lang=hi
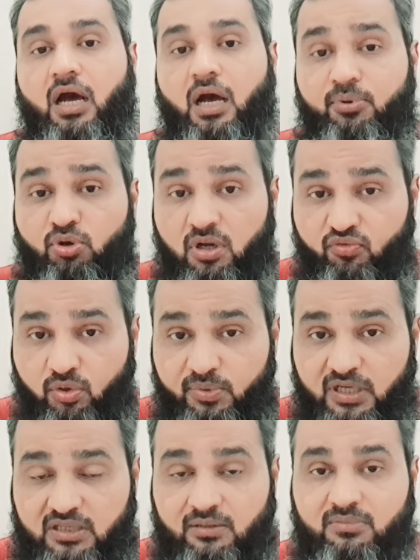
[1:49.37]
अब इन्होंने वो
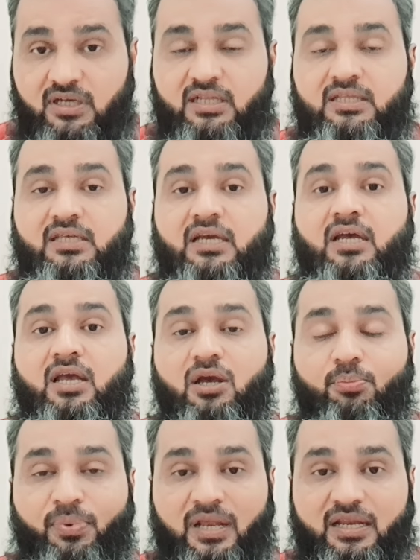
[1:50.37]
भी ख़त्म कर दिया है
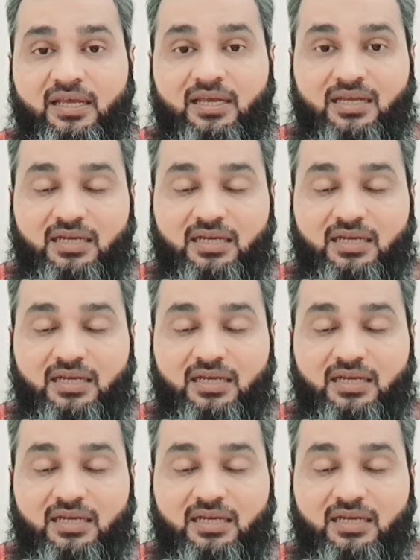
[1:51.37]
पहले